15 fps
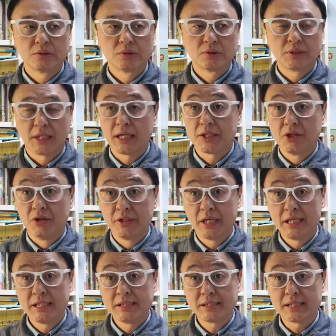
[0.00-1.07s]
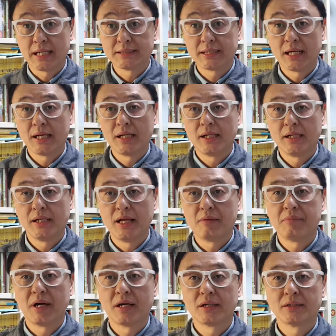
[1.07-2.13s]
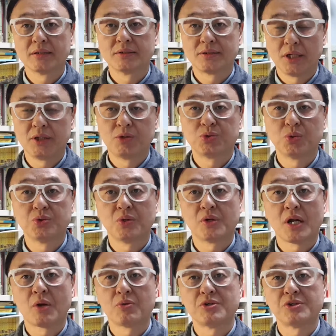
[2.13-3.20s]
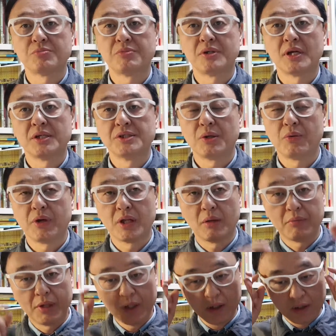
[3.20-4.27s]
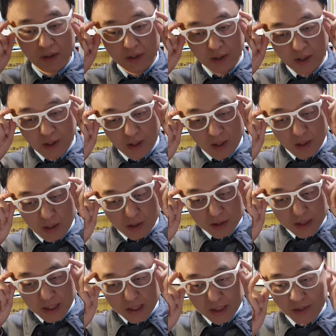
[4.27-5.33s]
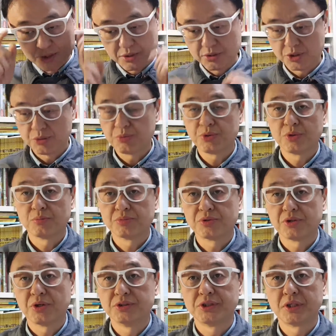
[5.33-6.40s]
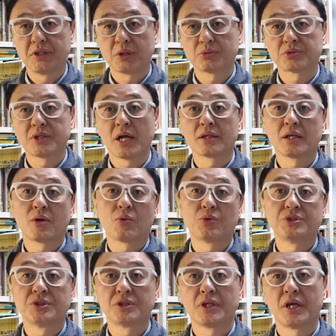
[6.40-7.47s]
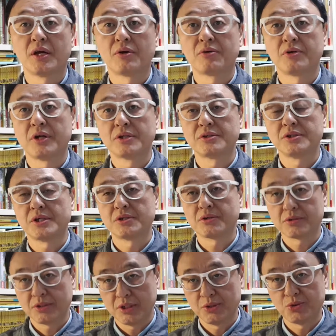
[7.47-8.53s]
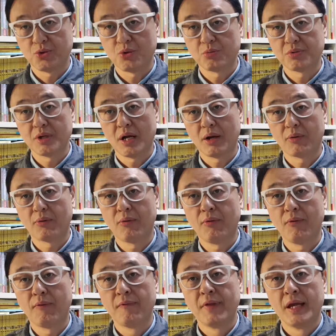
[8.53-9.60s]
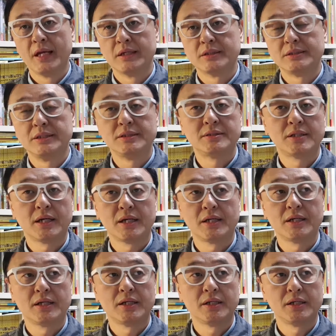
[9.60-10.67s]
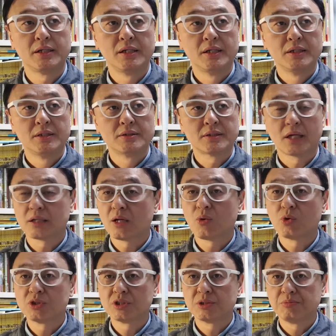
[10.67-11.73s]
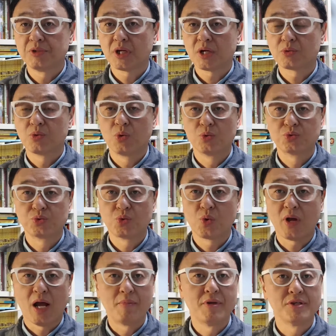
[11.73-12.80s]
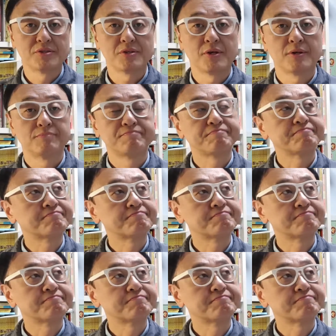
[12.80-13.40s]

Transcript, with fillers: 제가 연예인 자살 예방 센터 소정을 하고 있습니다. 이제 왜냐면은 어 제가 2015년부터 연세대학교 상담 코칭 대학원에서 이제 석사 졸업을 하고 디지털 상담 코칭 심리학과 교수로 가면서